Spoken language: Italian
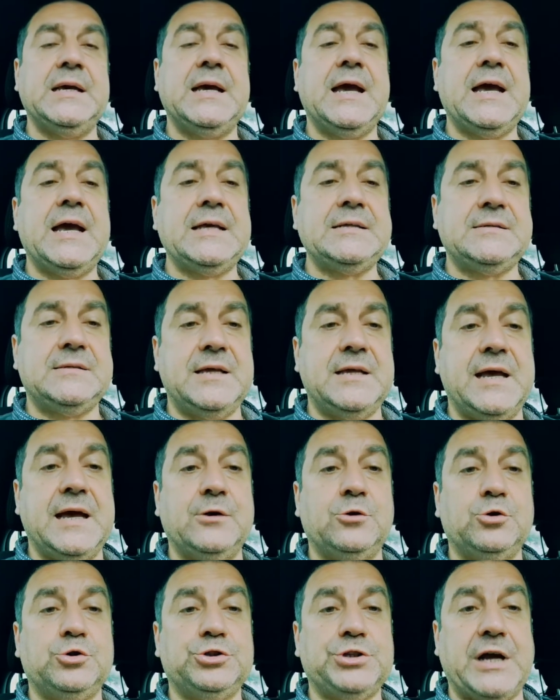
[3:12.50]
e sia
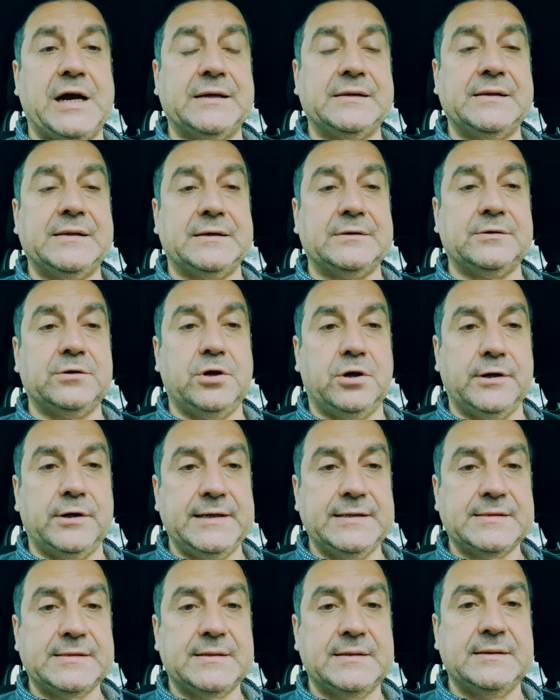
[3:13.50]
allo Shakhtar
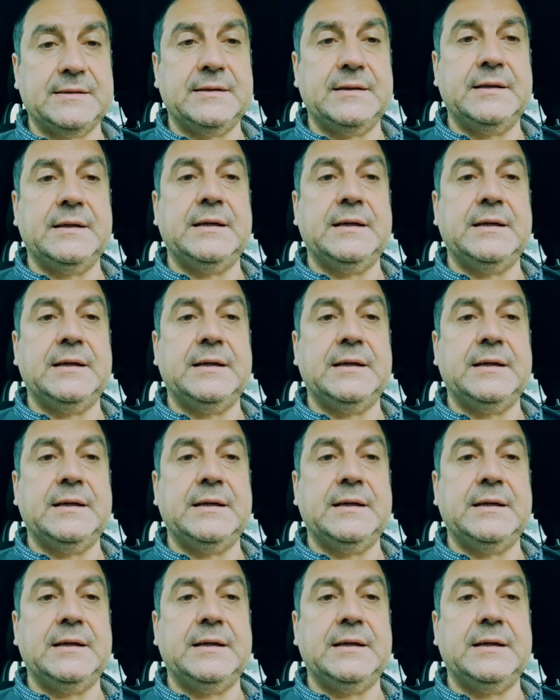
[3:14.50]
Donetsk